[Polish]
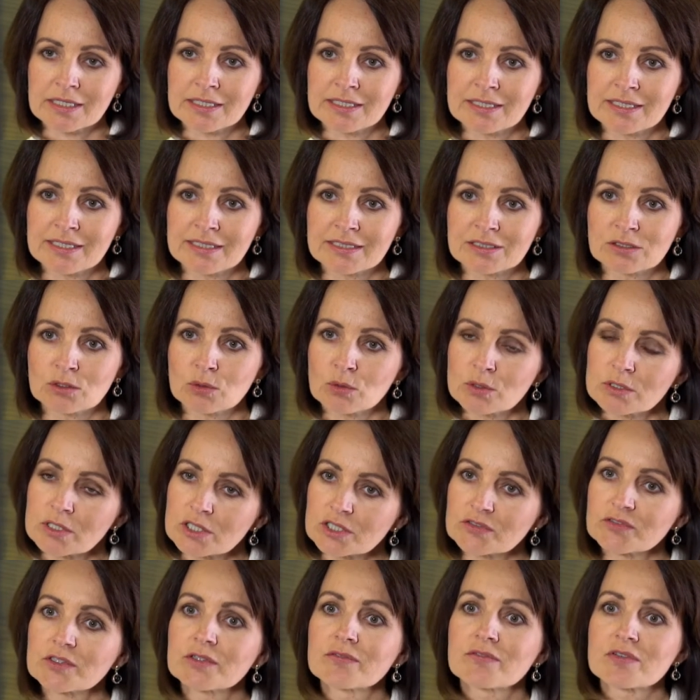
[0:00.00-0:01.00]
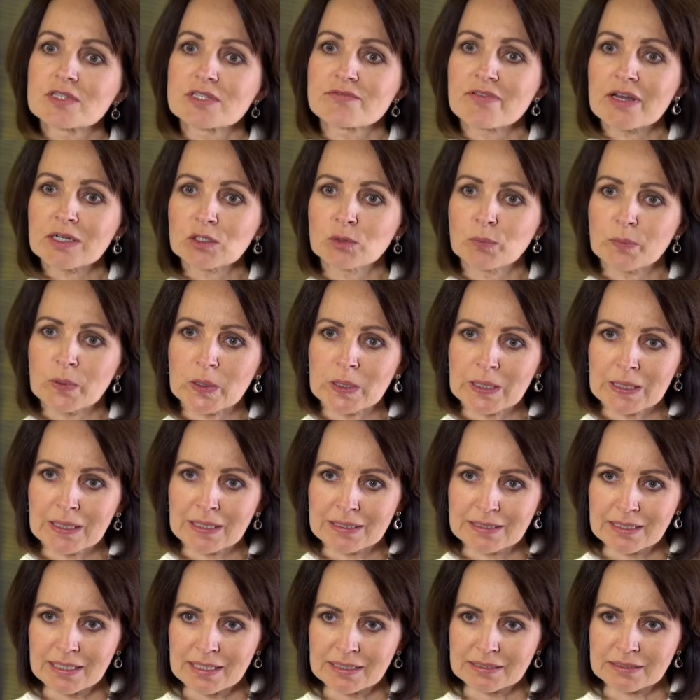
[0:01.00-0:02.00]
I trudność w tym wyzwaniu
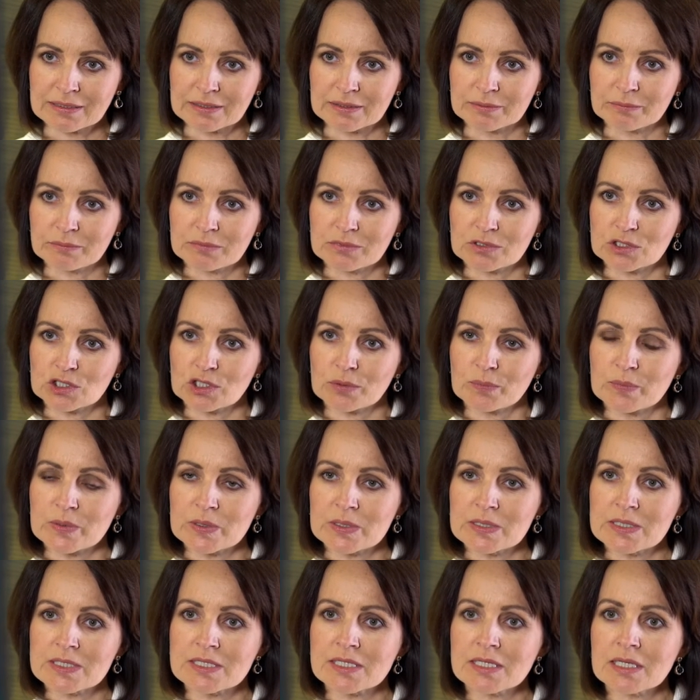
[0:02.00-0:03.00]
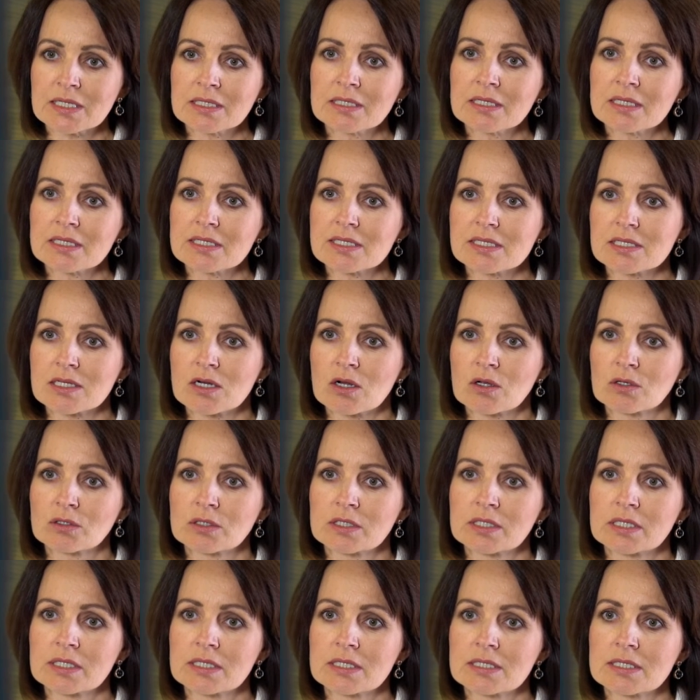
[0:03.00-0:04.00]
polega na tym, żeby z jednej
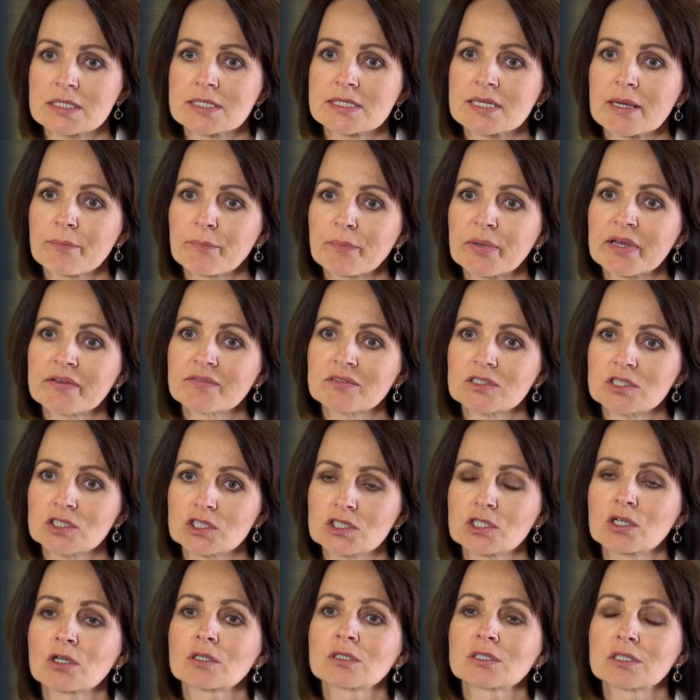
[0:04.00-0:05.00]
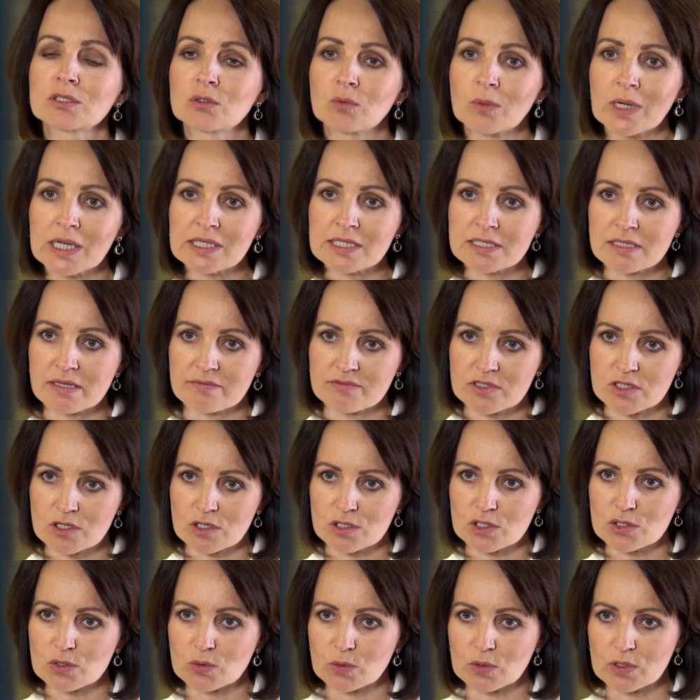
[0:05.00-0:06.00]
strony zapewnić kontynuację
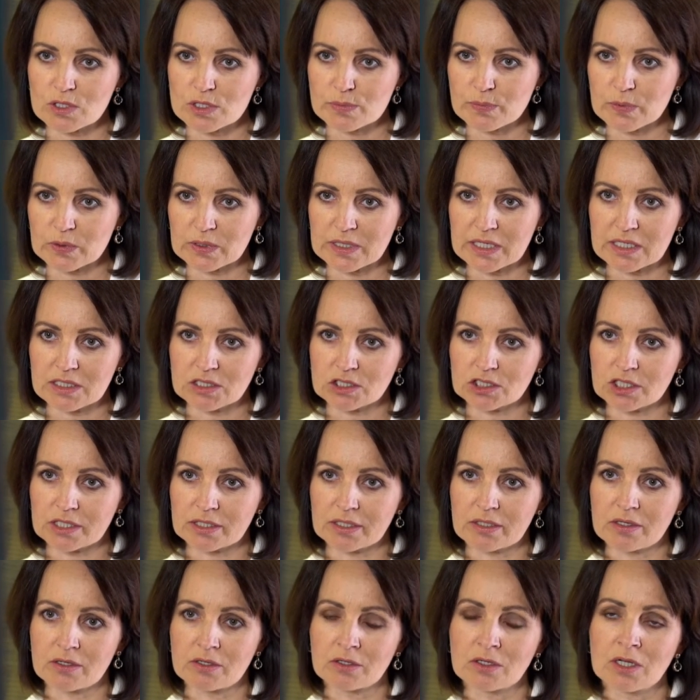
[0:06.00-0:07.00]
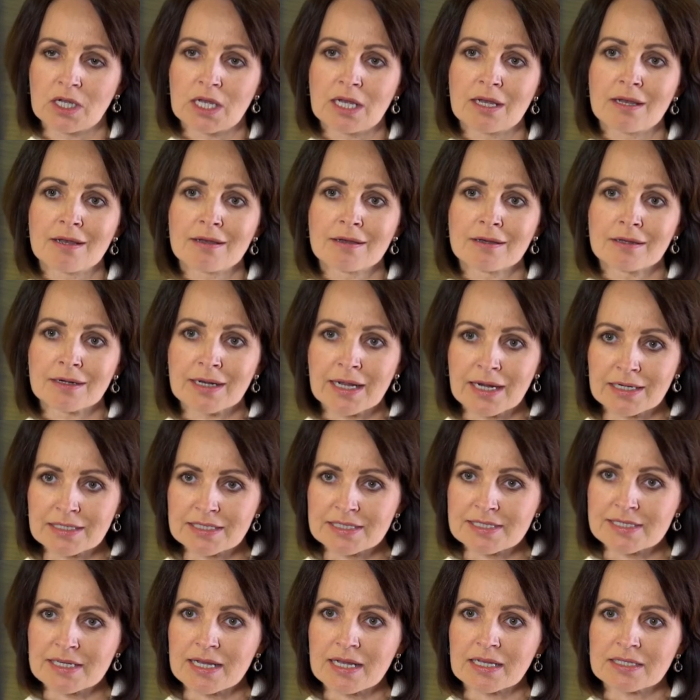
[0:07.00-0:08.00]
wzrostu gospodarczego,
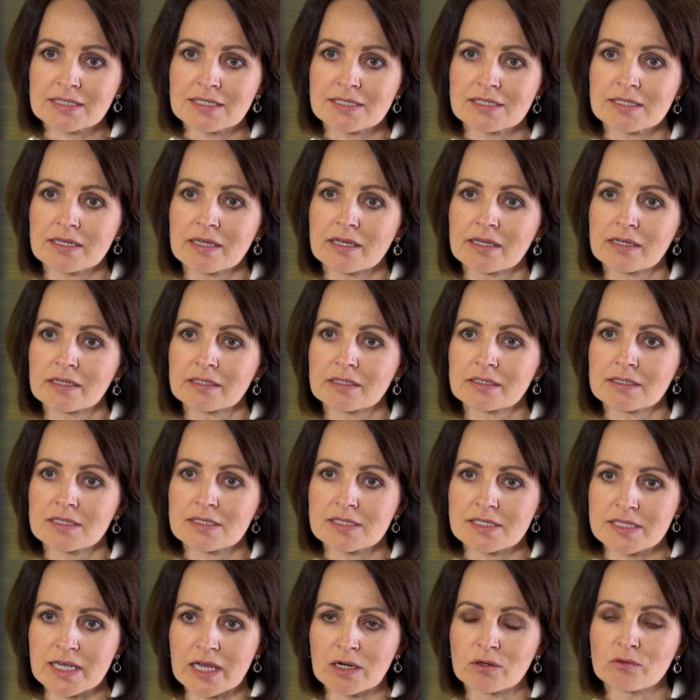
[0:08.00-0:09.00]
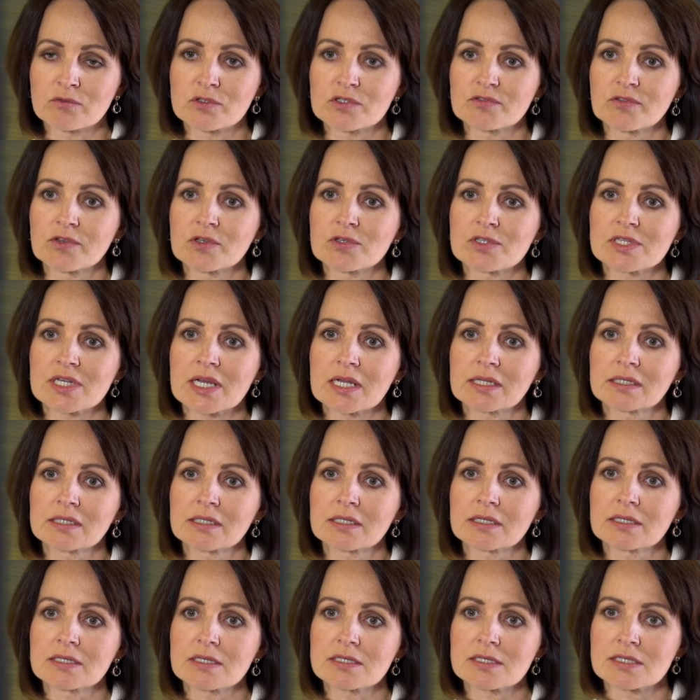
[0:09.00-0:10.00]
realizację celów
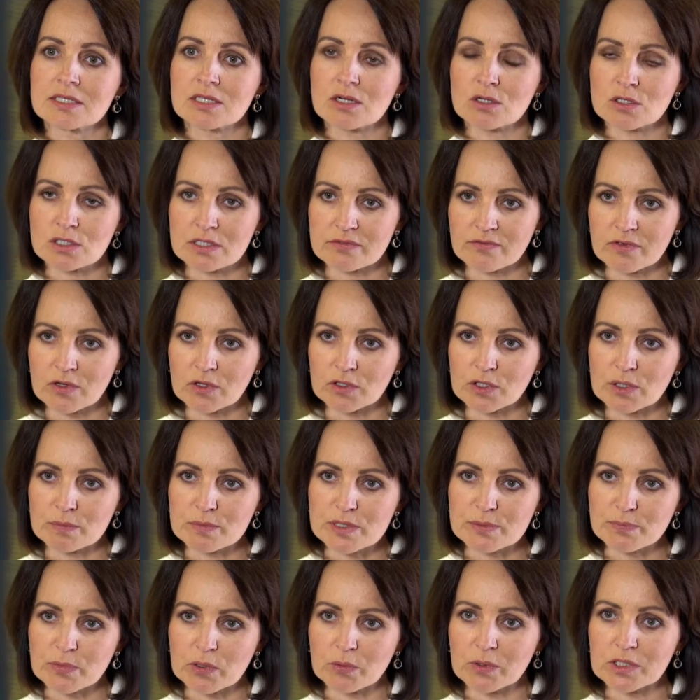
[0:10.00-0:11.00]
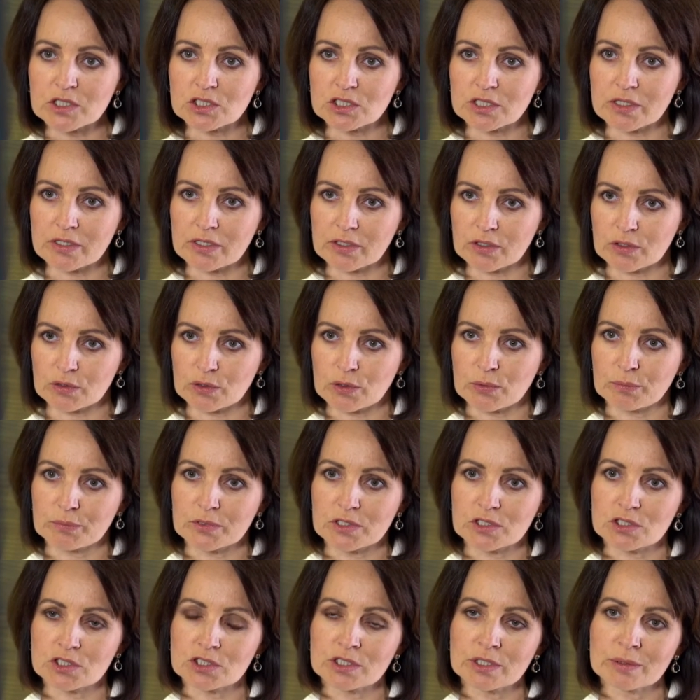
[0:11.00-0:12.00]
związanych z rozwojem
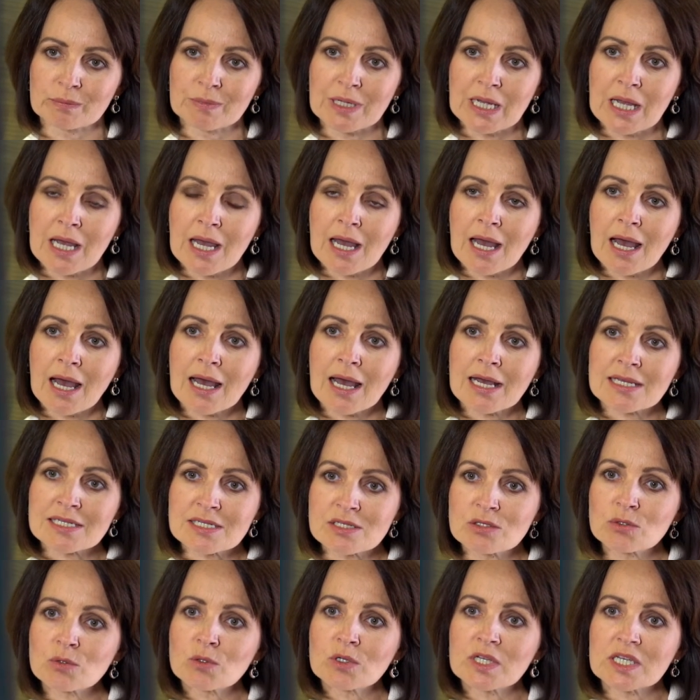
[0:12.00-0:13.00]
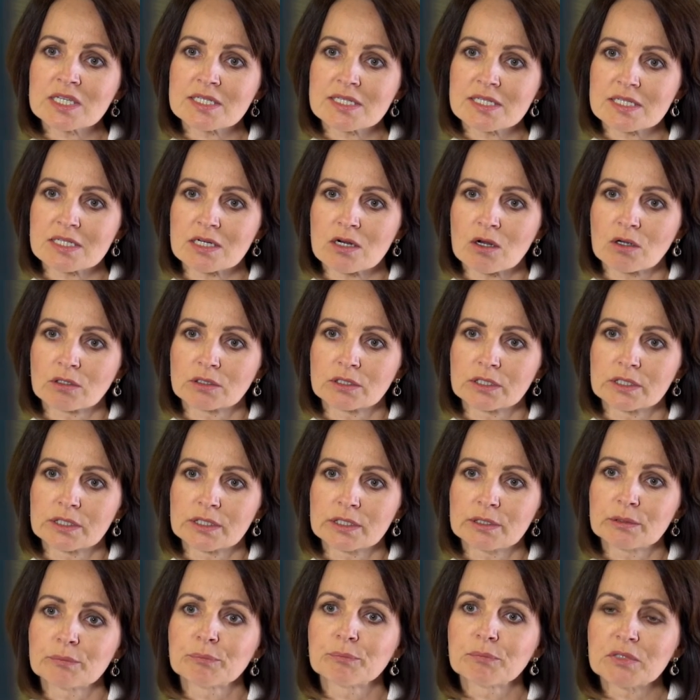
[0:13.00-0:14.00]
społeczno-ekonomicznym, a z drugiej
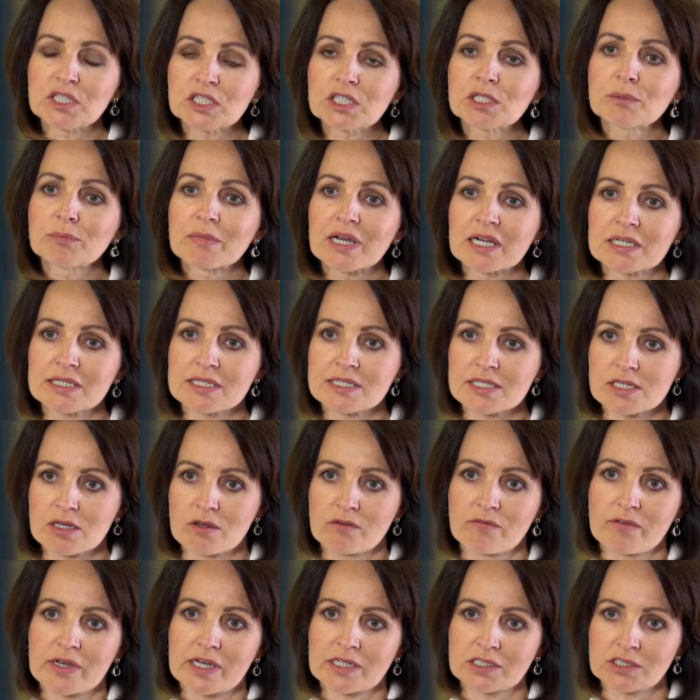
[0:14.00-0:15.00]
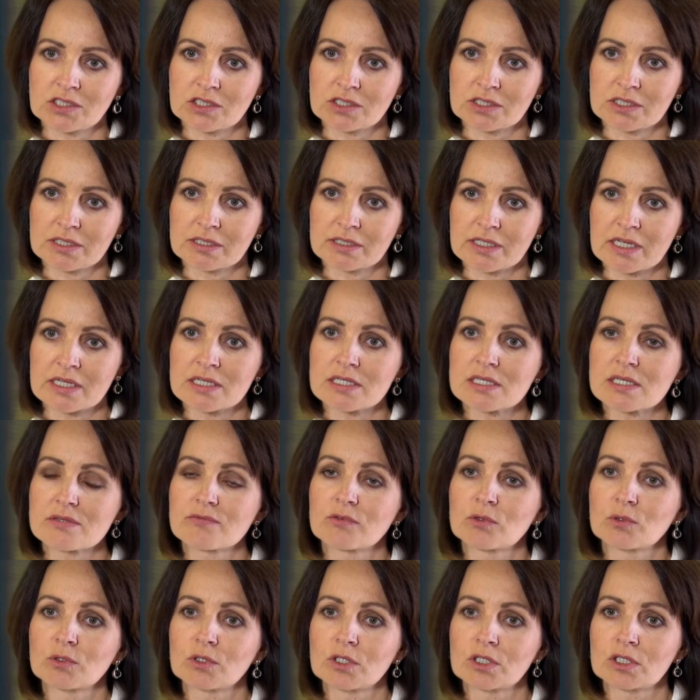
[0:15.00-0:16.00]
strony minimalizować ten
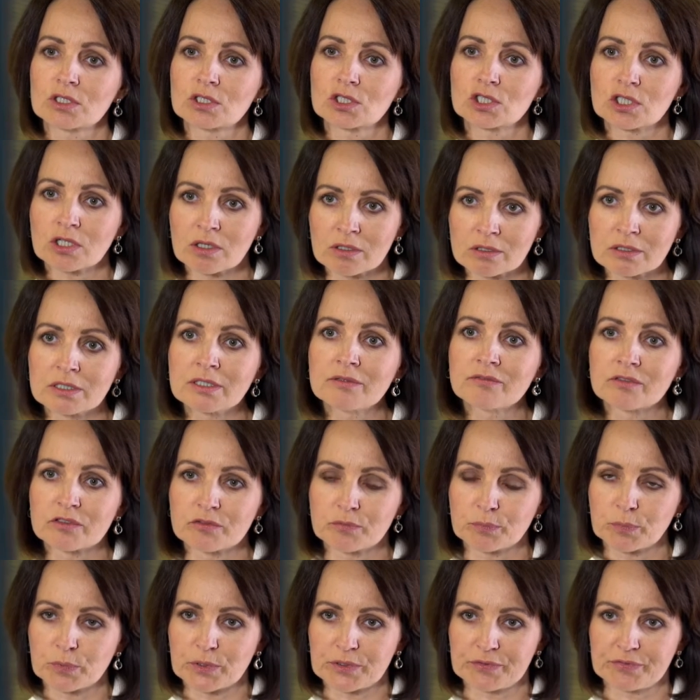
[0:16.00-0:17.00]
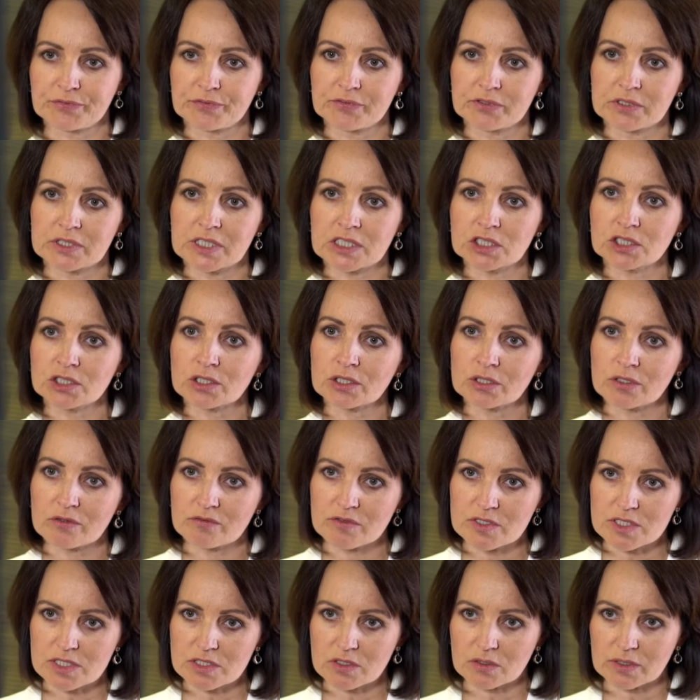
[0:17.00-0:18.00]
swój szkodliwy wpływ na
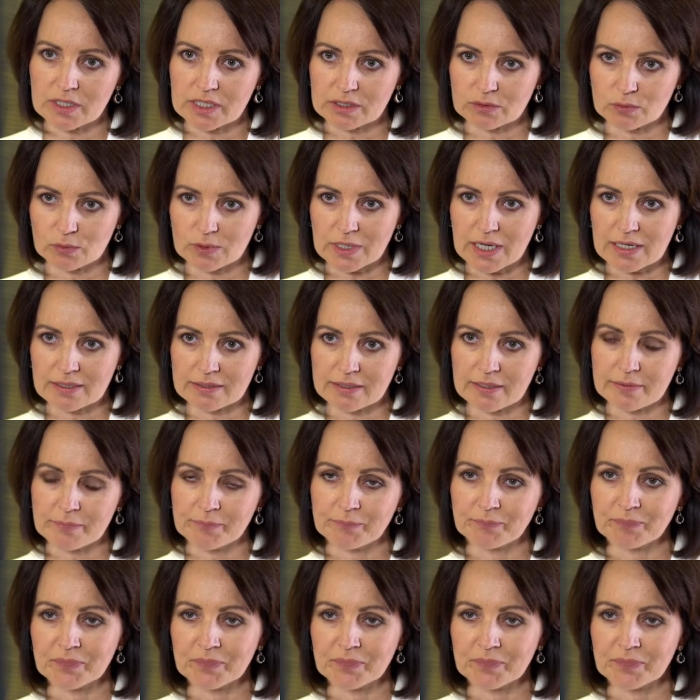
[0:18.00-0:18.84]
środowisko naturalne.